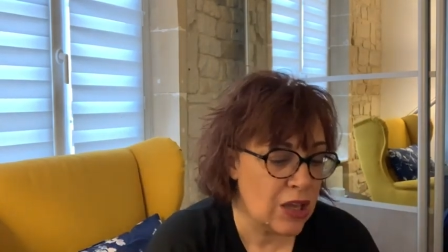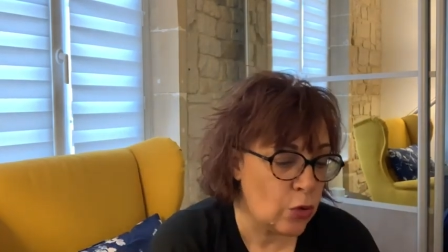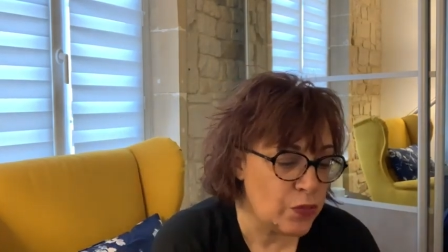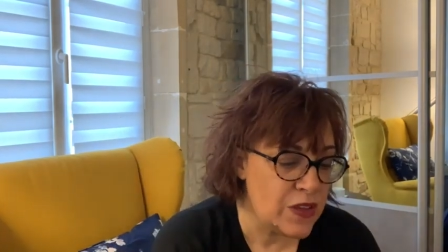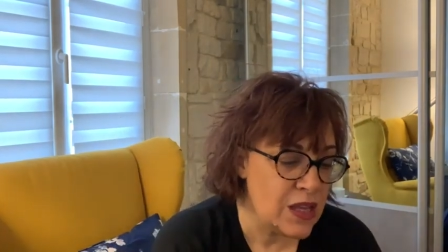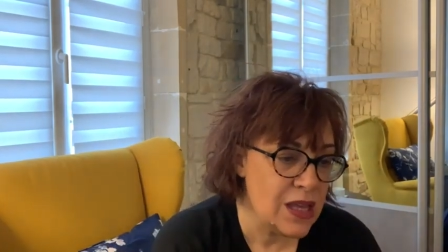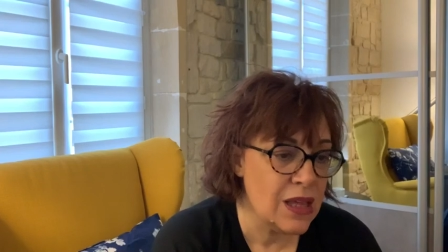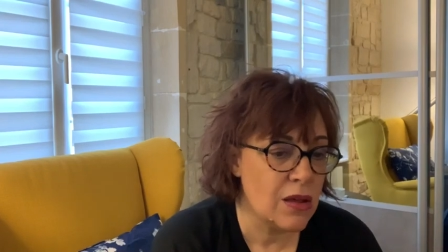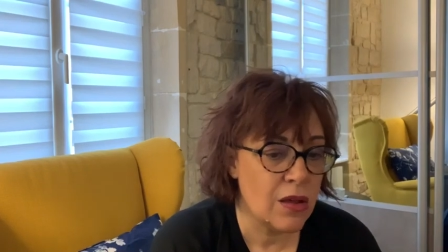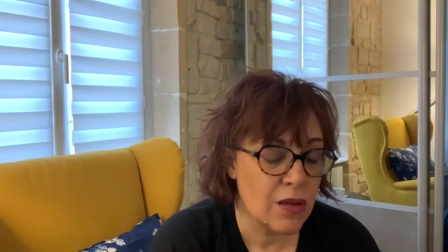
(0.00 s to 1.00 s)
et on me
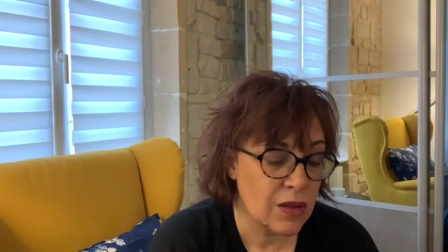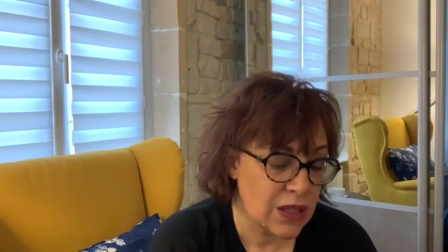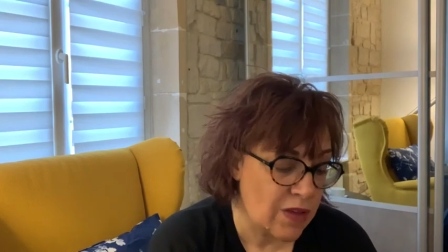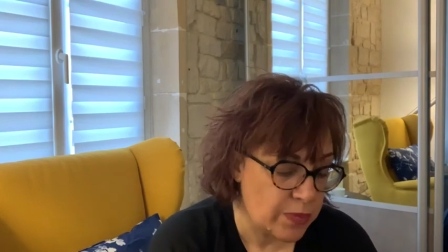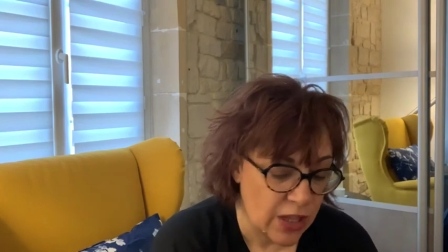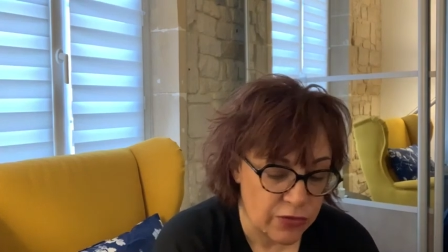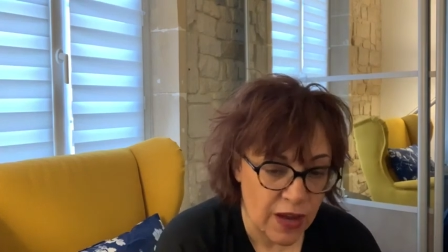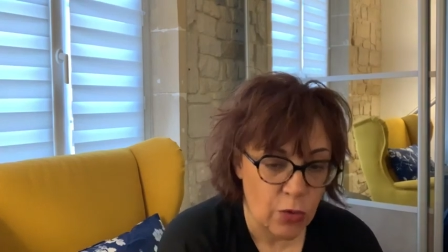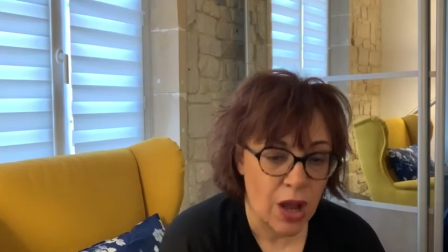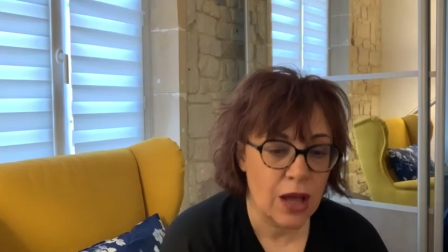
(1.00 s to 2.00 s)
dit euh, qu'il va peut-être
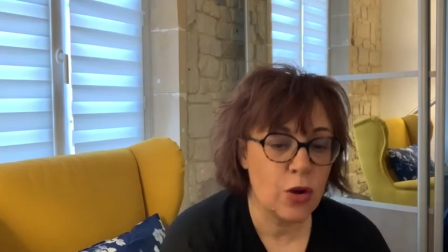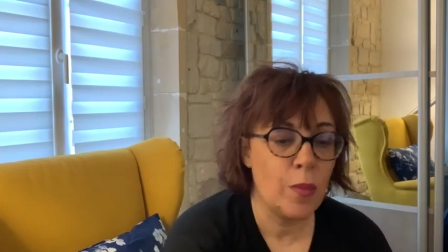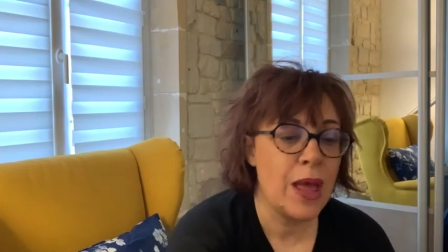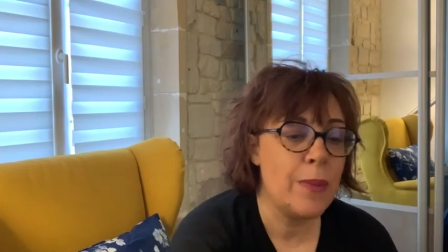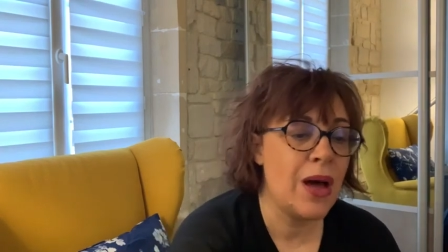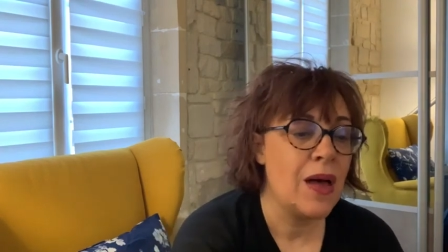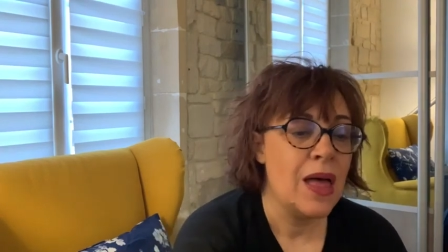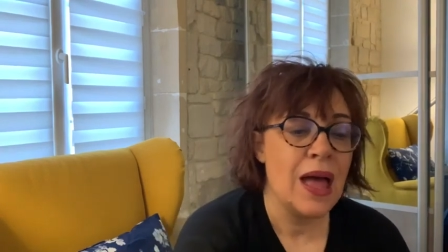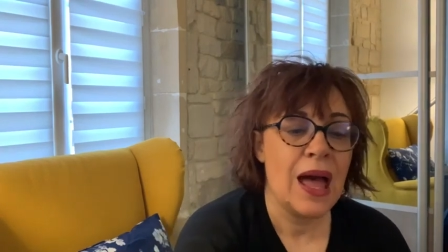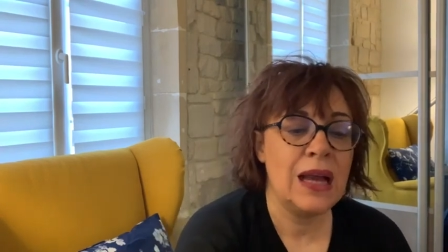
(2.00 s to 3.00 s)
falloir quand même
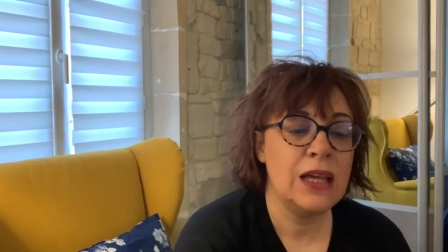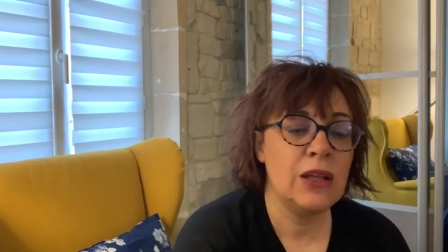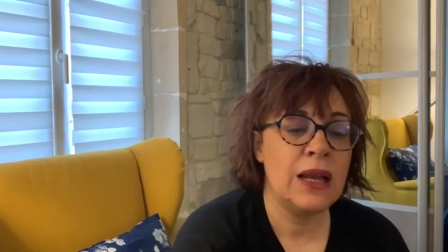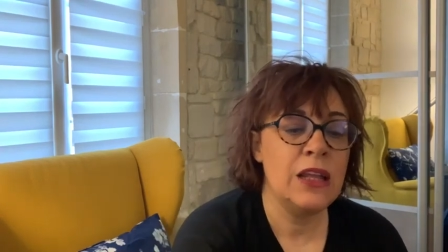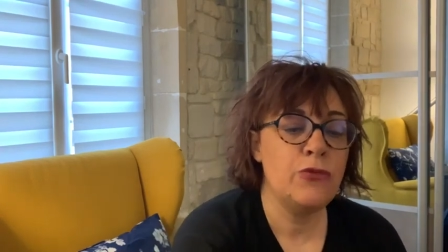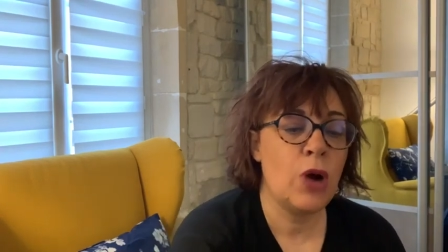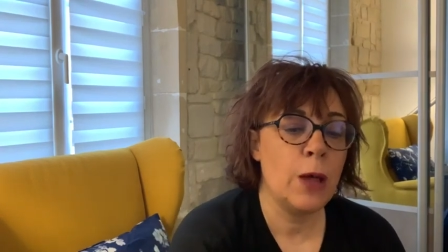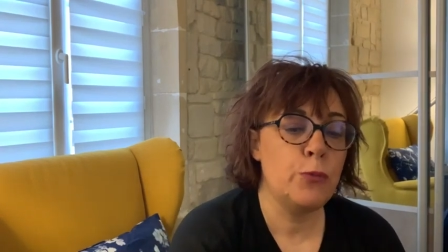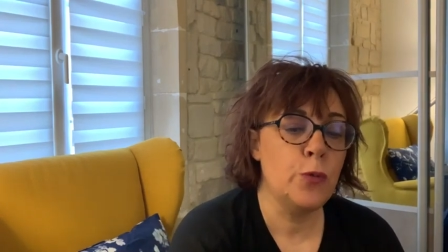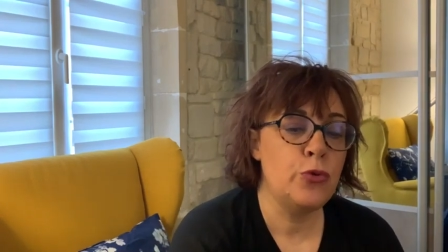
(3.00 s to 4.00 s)
aller, y voir
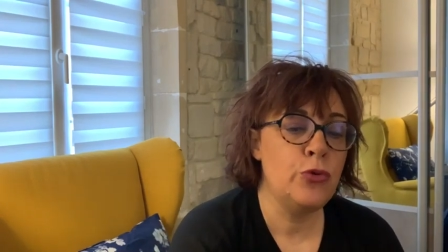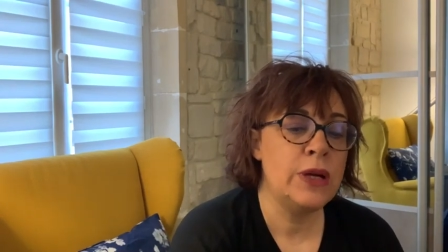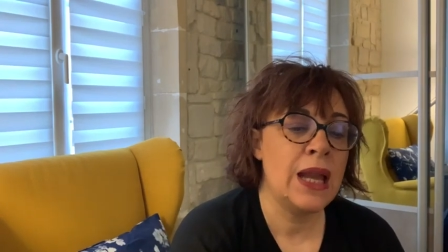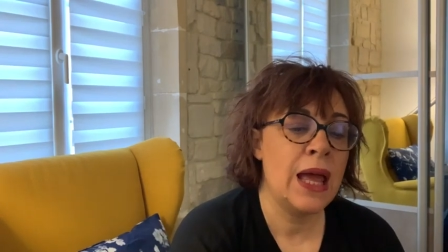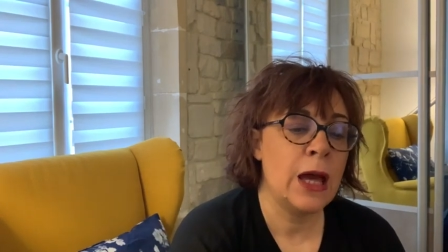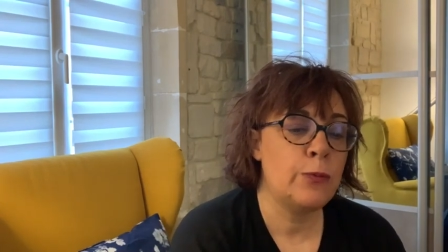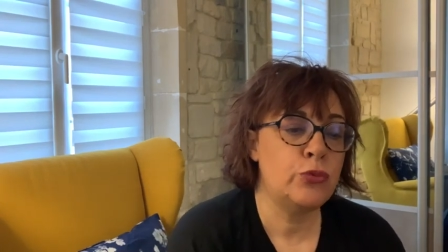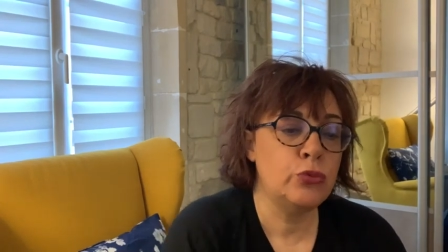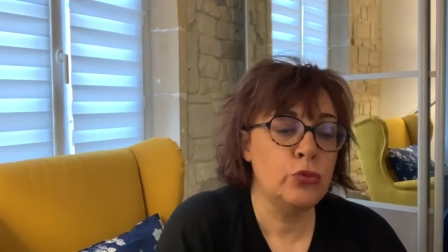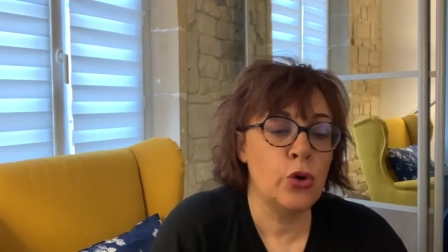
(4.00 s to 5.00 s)
un peu plus clair
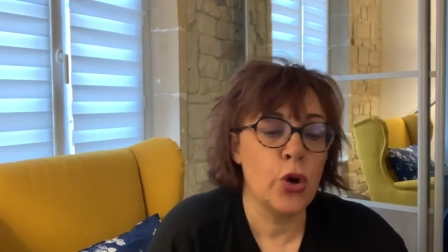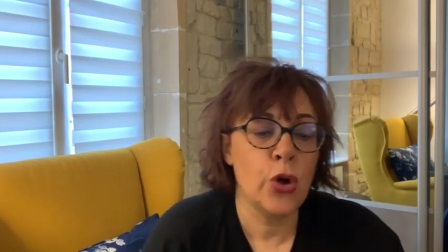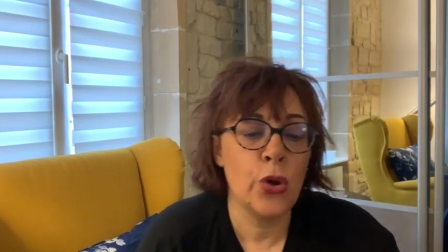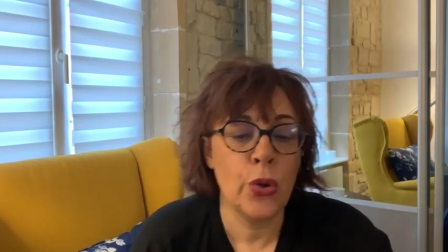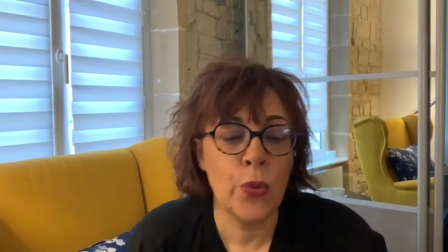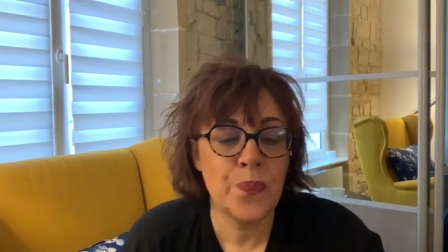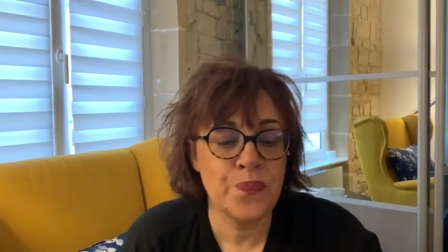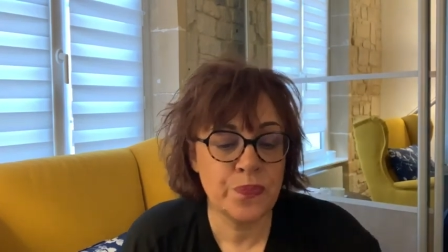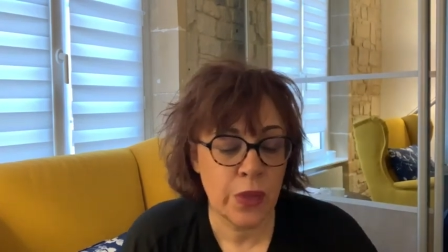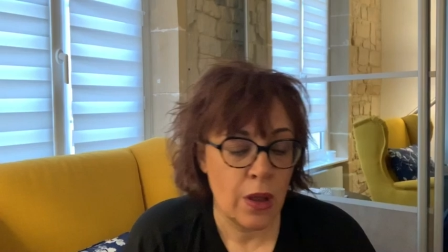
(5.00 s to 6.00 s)
pour, euh,
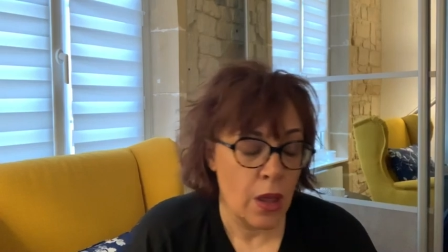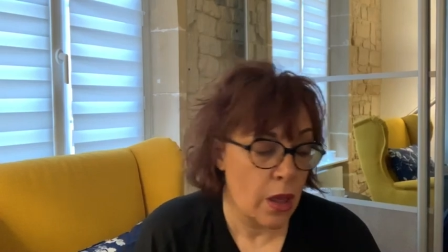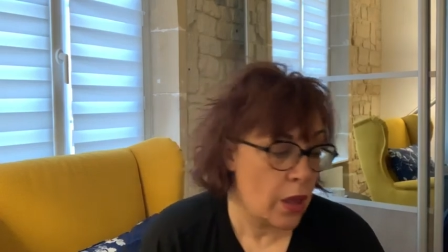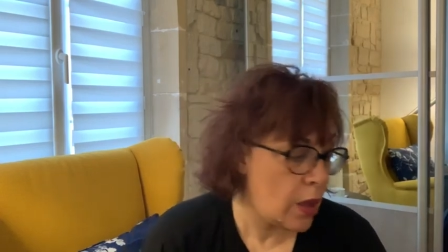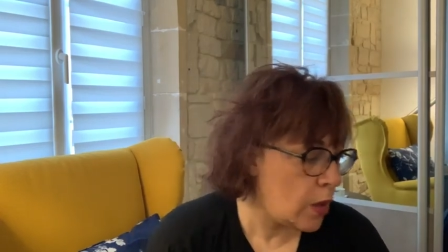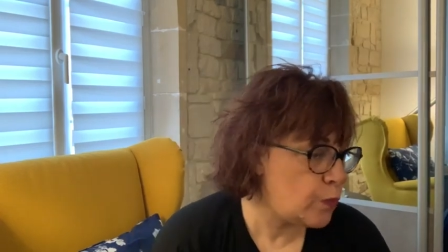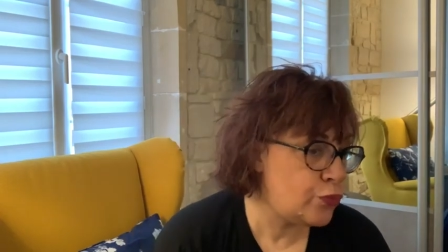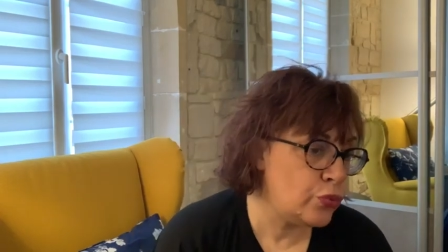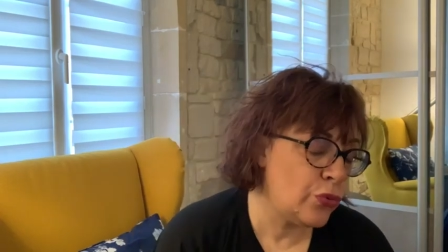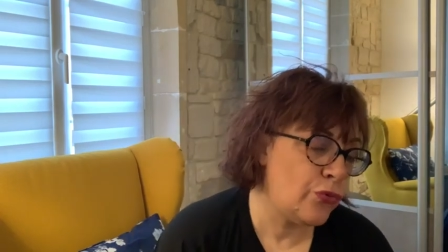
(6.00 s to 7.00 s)
euh,
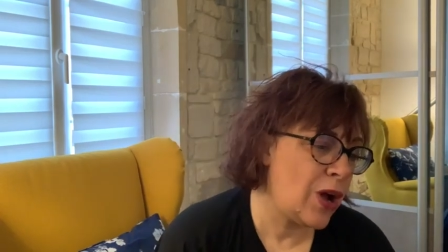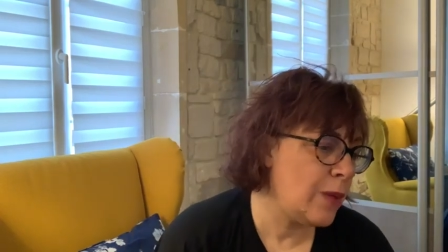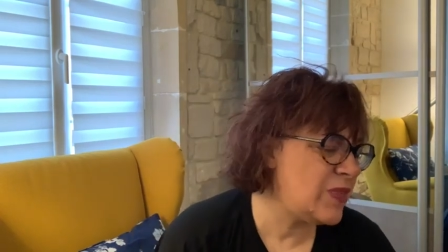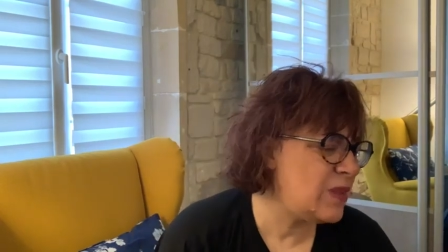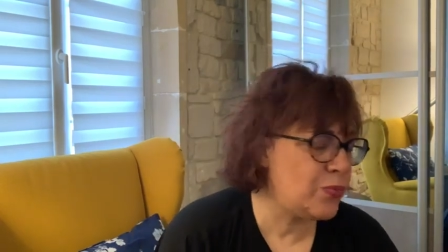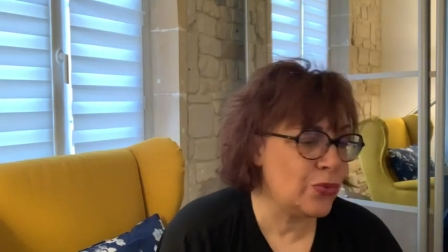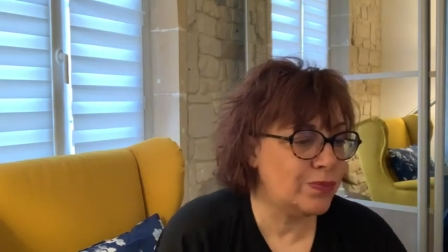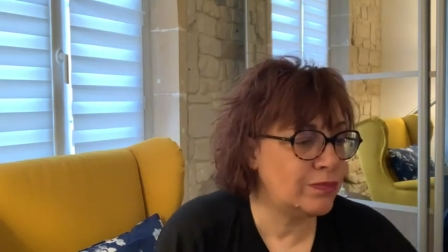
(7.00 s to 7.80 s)
pour voir un petit peu...